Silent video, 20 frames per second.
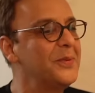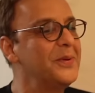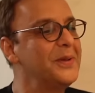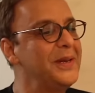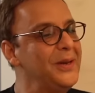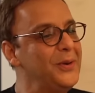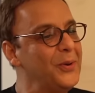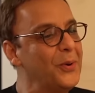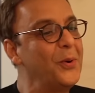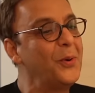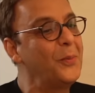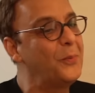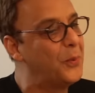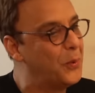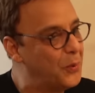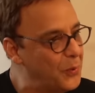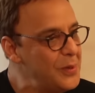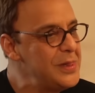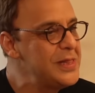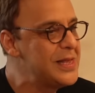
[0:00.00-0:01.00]
लोग
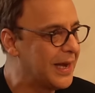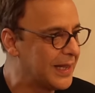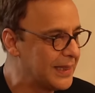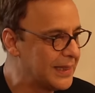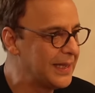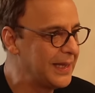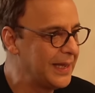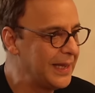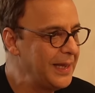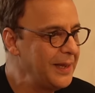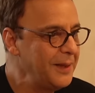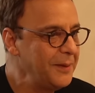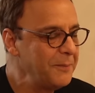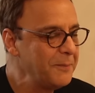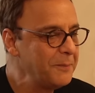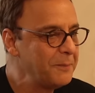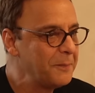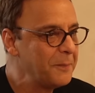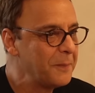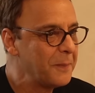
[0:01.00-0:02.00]
भूल जाते हैं
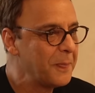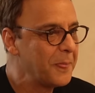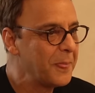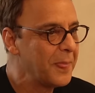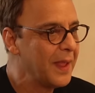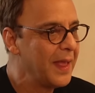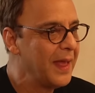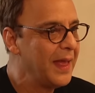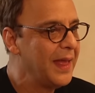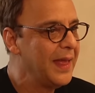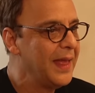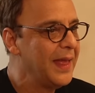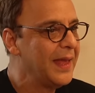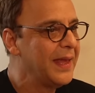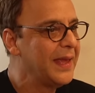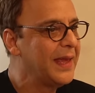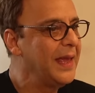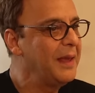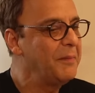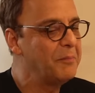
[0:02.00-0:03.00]

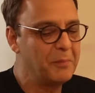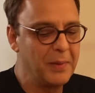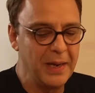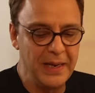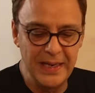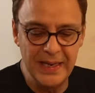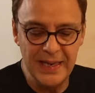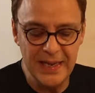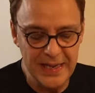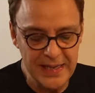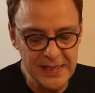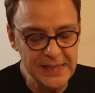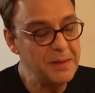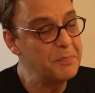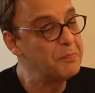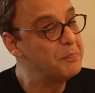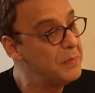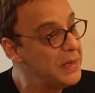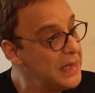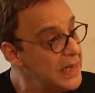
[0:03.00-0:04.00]
कि मनी इज़ ए
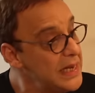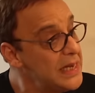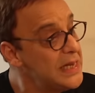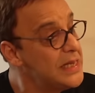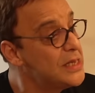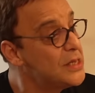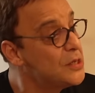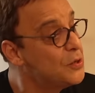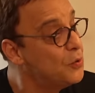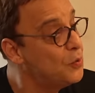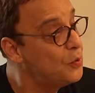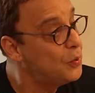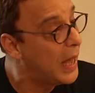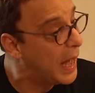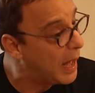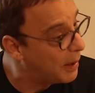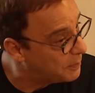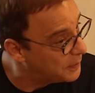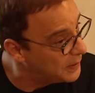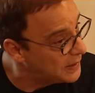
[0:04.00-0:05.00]
मीन्स टू
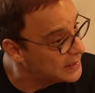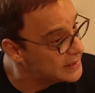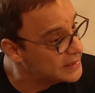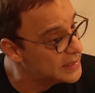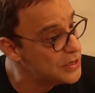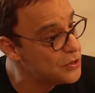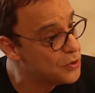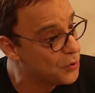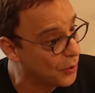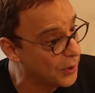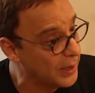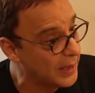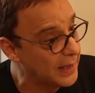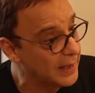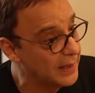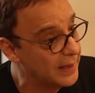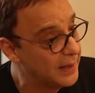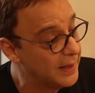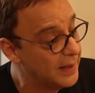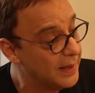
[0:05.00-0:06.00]
हैप्पीनेस एंड जॉय
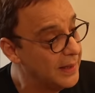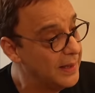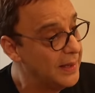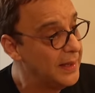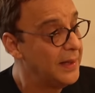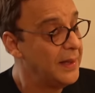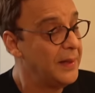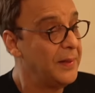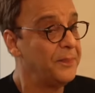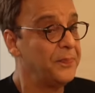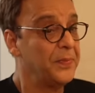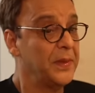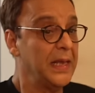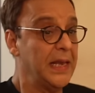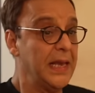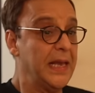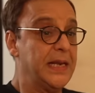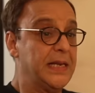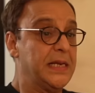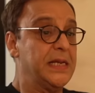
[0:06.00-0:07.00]

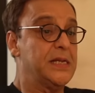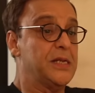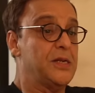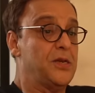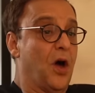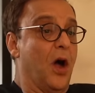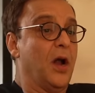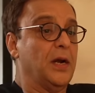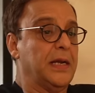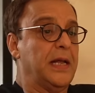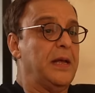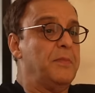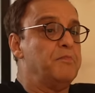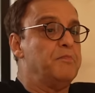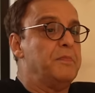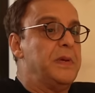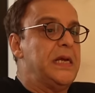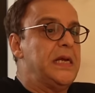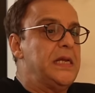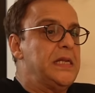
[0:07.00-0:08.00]
इट इज़ नॉट ए
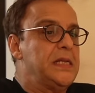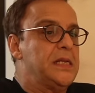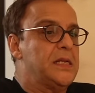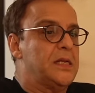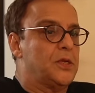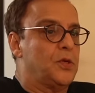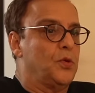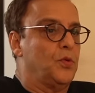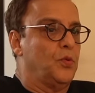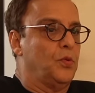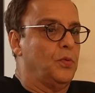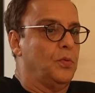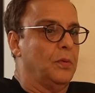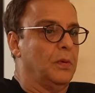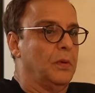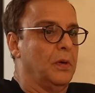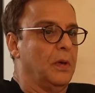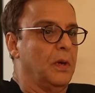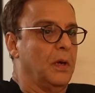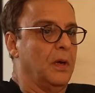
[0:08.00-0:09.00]
मीन्स टू
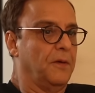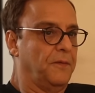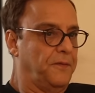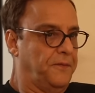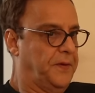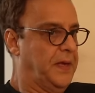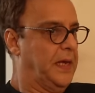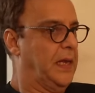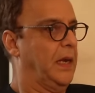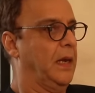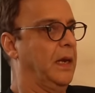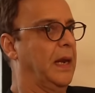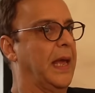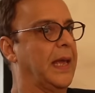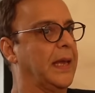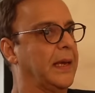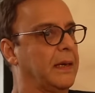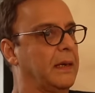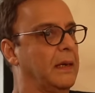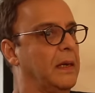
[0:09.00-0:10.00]
फील
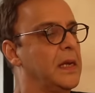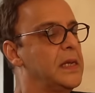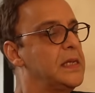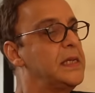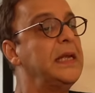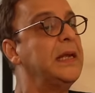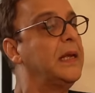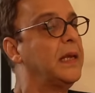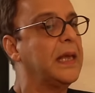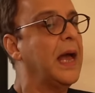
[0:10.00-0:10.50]
लाइक सी क्या